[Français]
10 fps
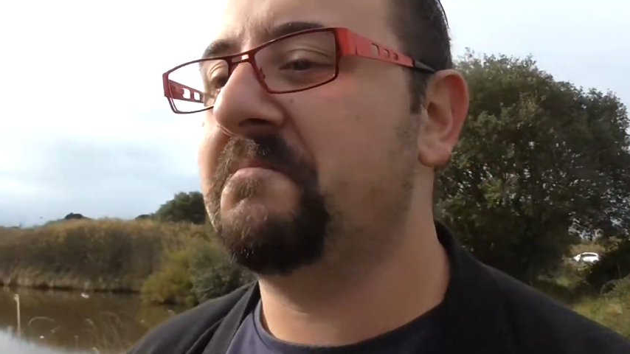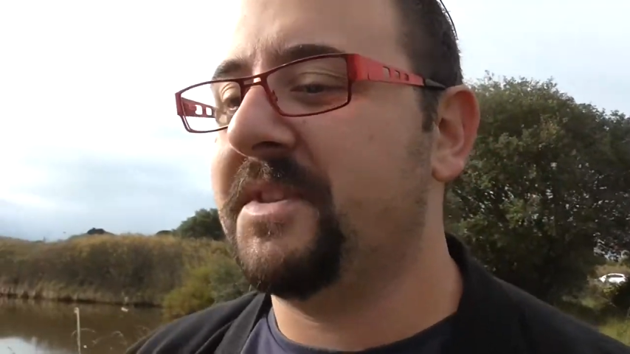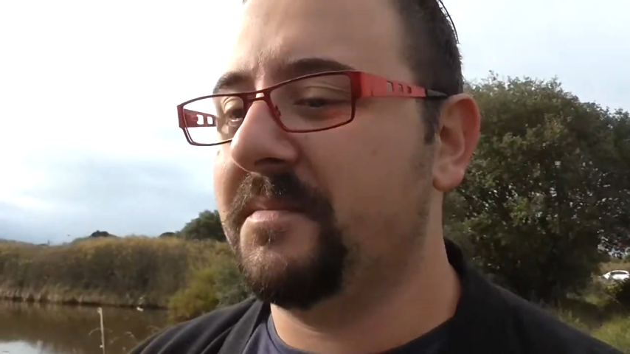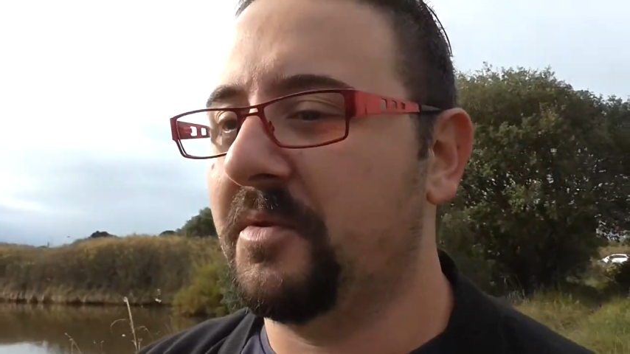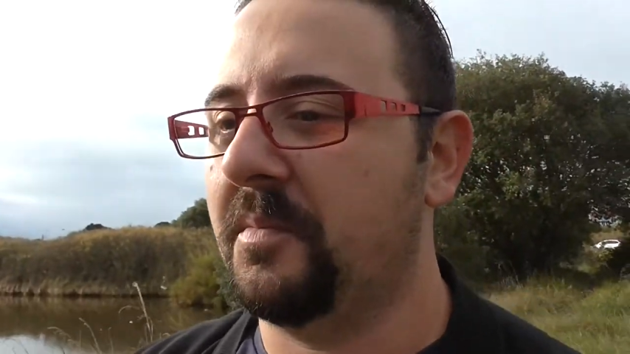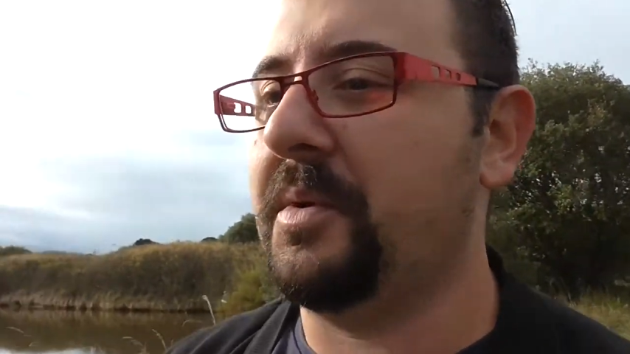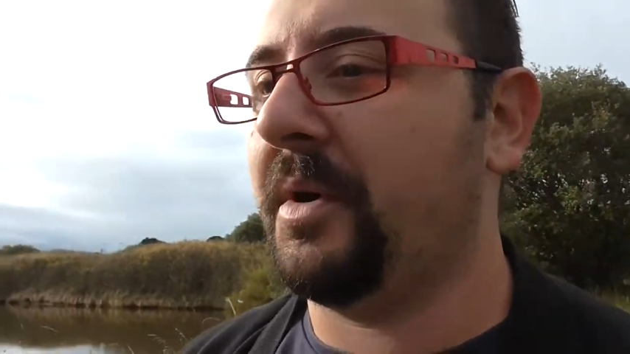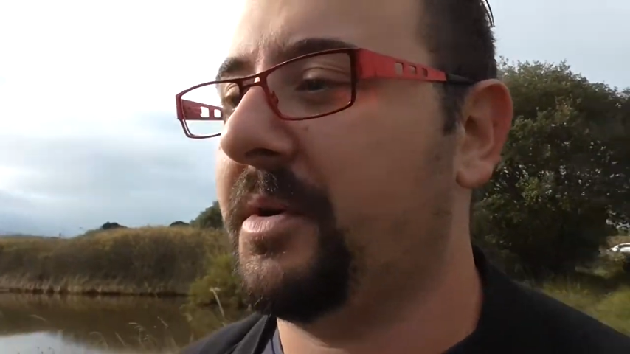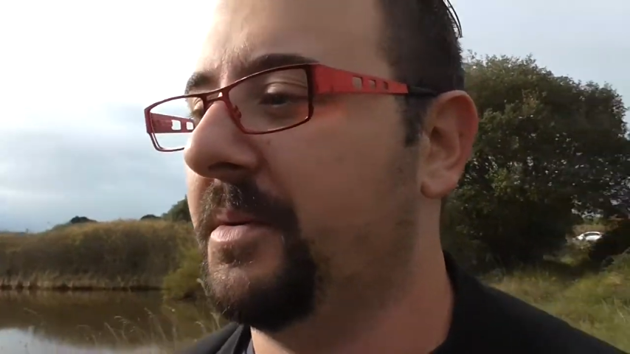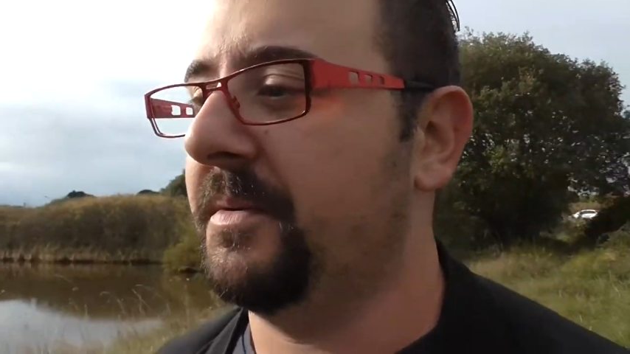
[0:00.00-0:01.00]
petit peu
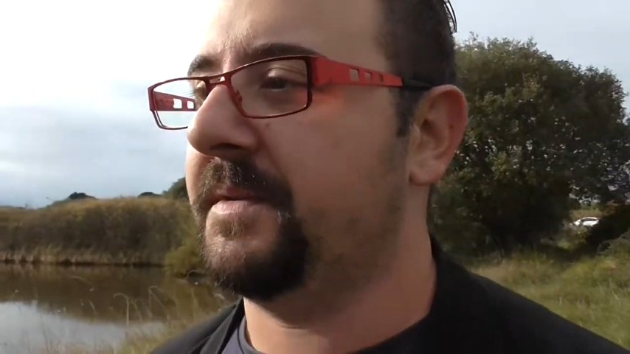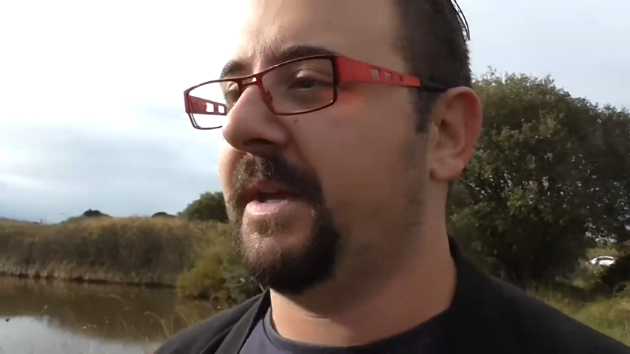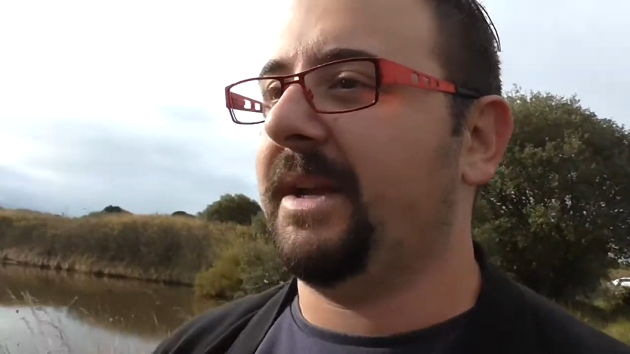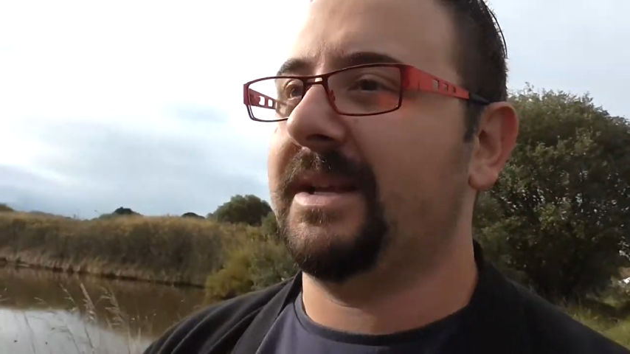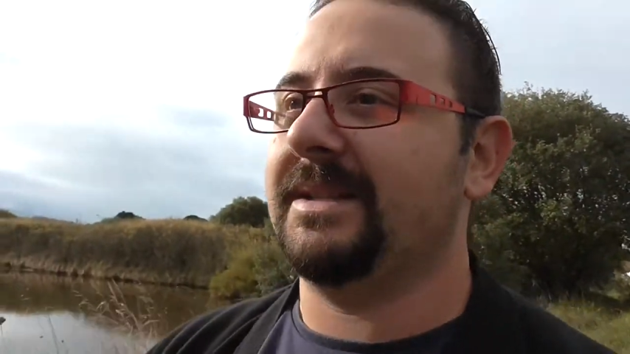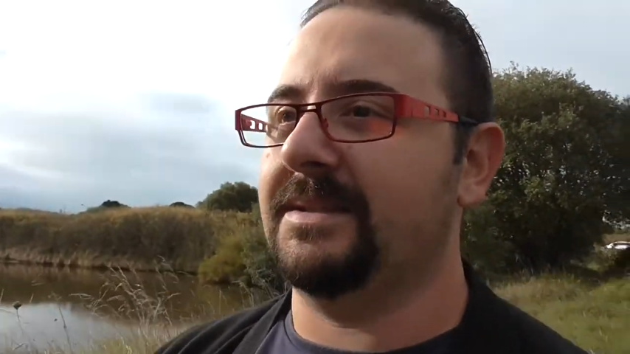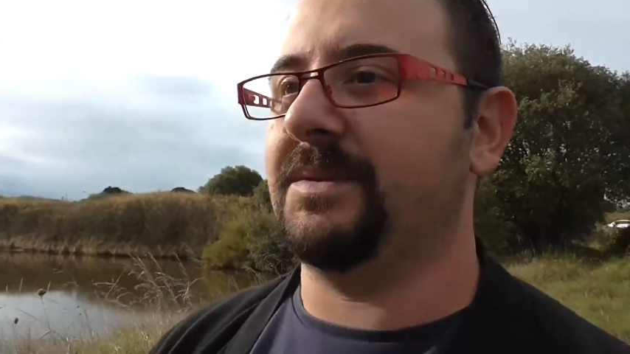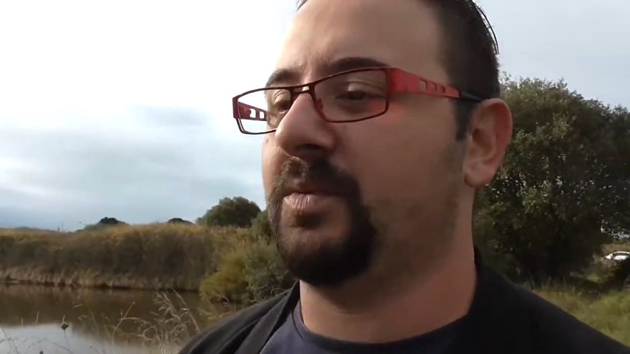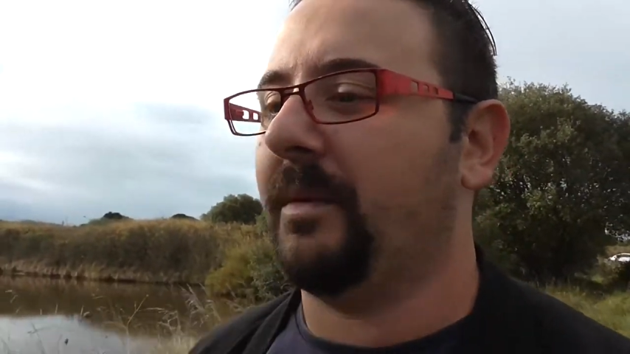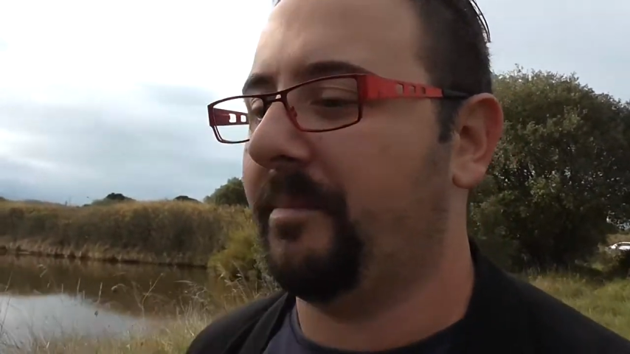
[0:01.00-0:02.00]
peur que le terrain ne
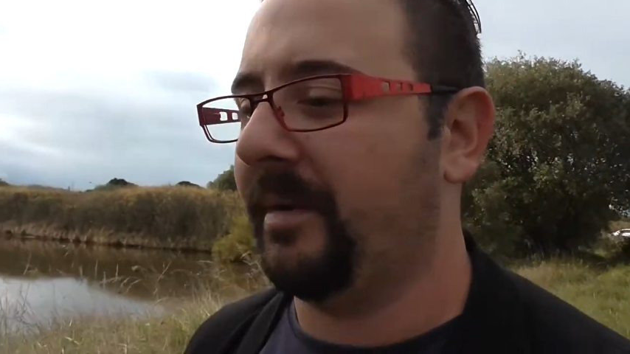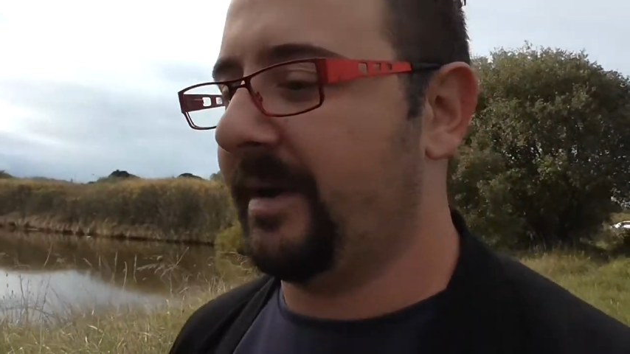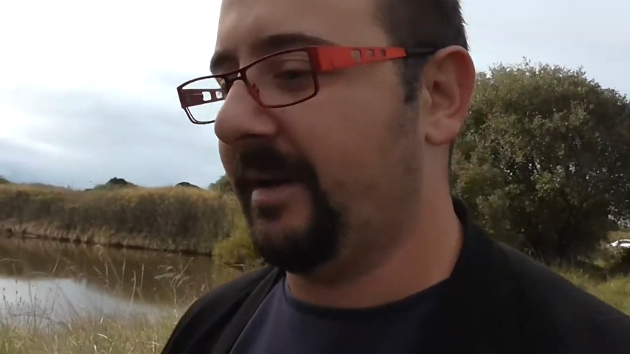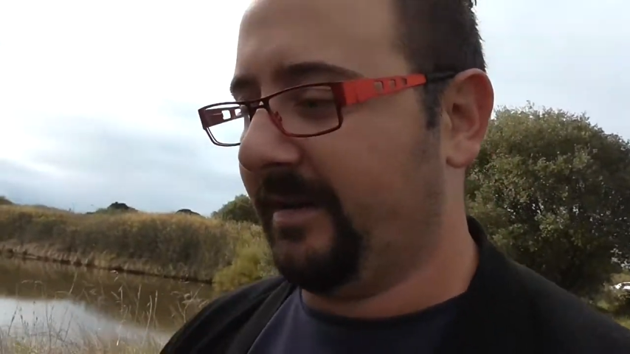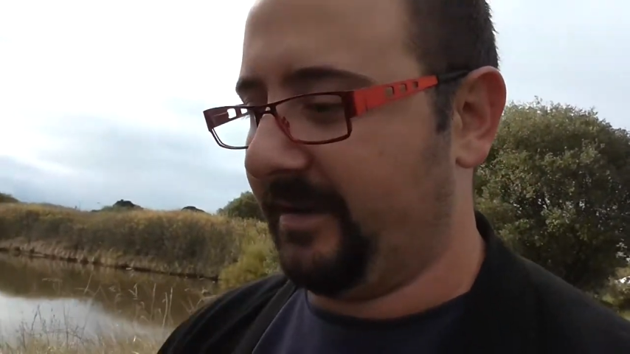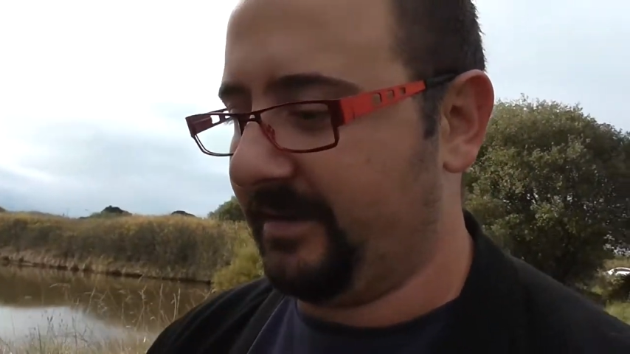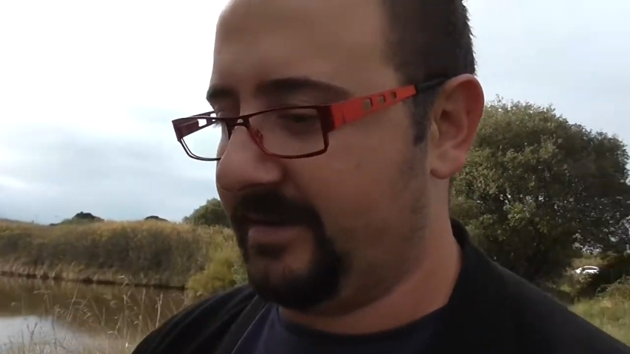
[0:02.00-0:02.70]
soit pas